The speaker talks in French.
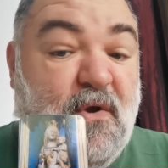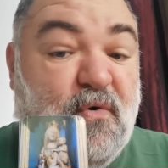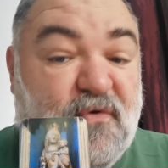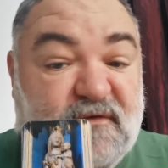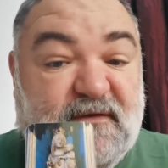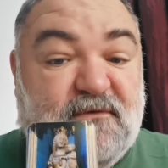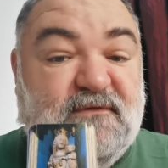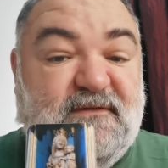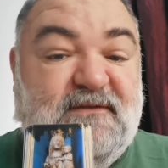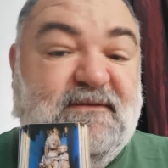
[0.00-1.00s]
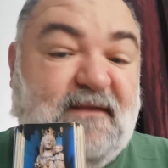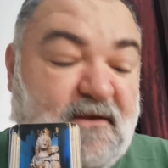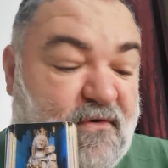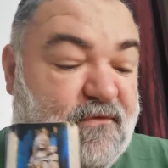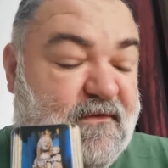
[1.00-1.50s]
au 06
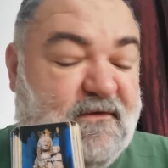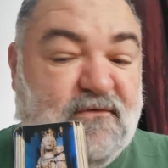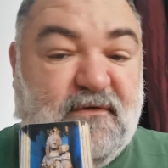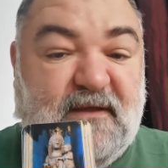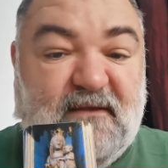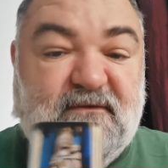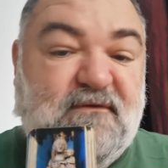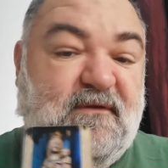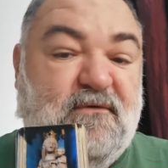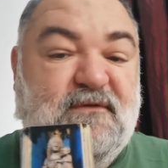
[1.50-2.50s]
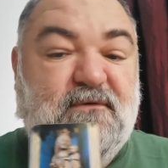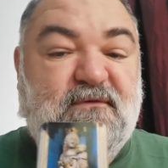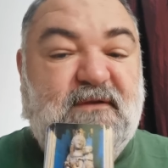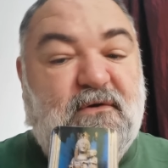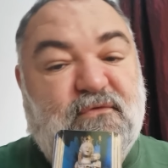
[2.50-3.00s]
50 75
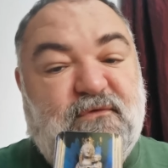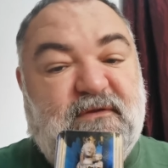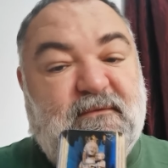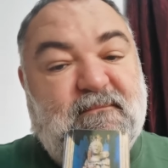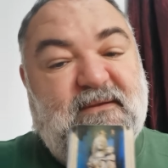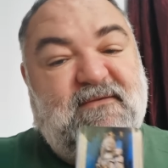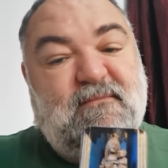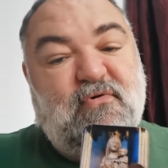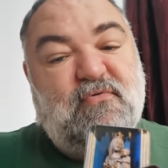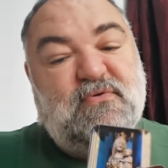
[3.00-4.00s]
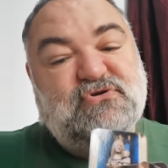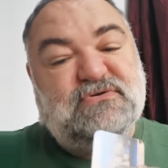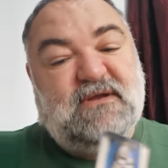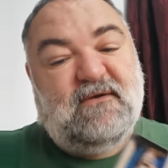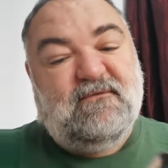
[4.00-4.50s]
00 58. Merci beaucoup, bonne
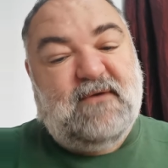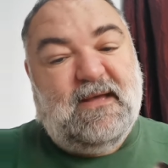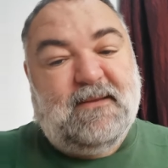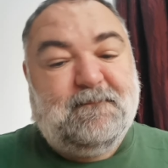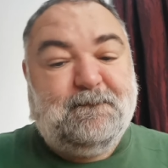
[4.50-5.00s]
journée, au revoir.